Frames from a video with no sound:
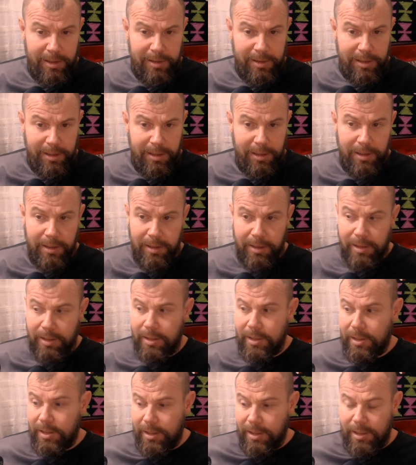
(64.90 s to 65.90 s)
¿eh?
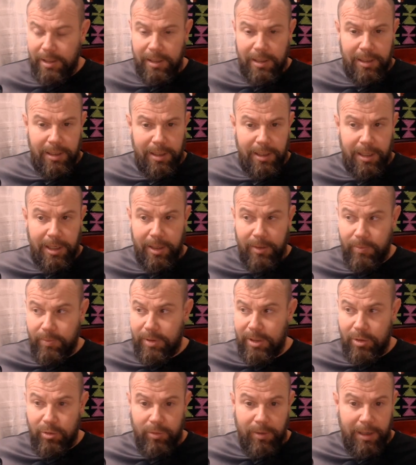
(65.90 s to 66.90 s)

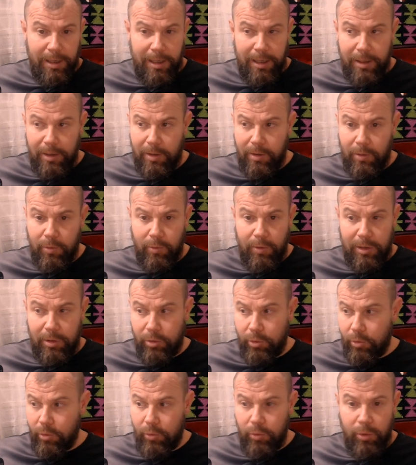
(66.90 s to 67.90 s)
respecto a
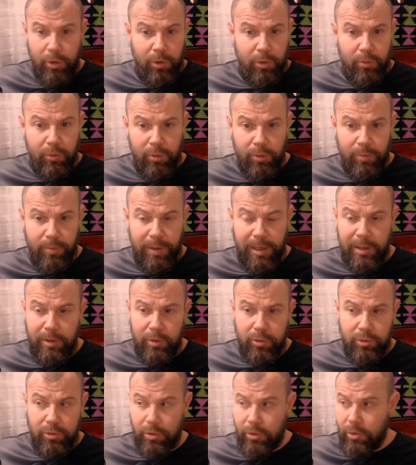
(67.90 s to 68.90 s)
cuando uno culpa al
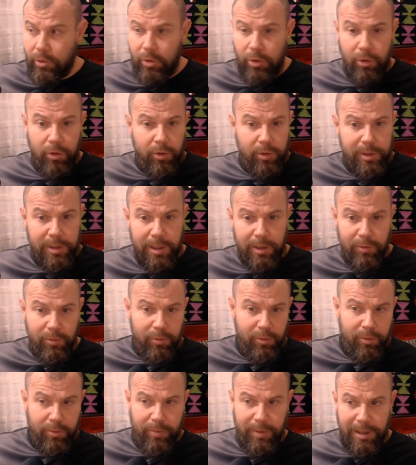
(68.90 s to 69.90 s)
otro o los dos se
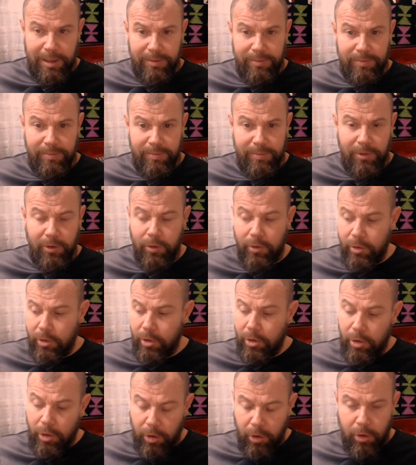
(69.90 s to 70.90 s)
culpan, ¿no?
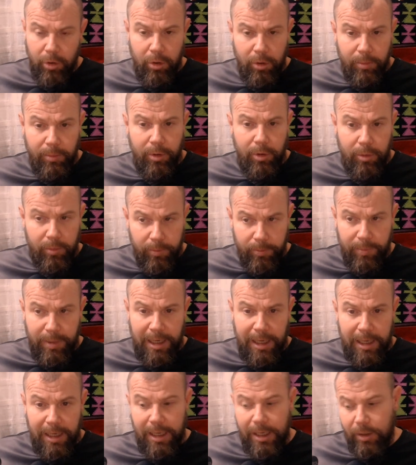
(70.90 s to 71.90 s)
¿Cómo
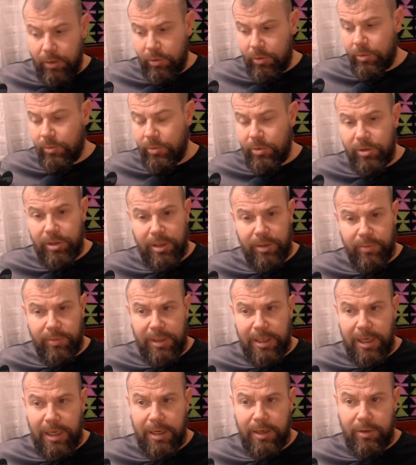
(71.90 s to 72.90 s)
parar o cómo
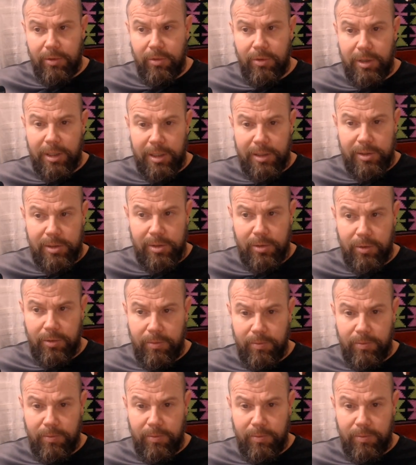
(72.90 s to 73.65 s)
terminar con eso?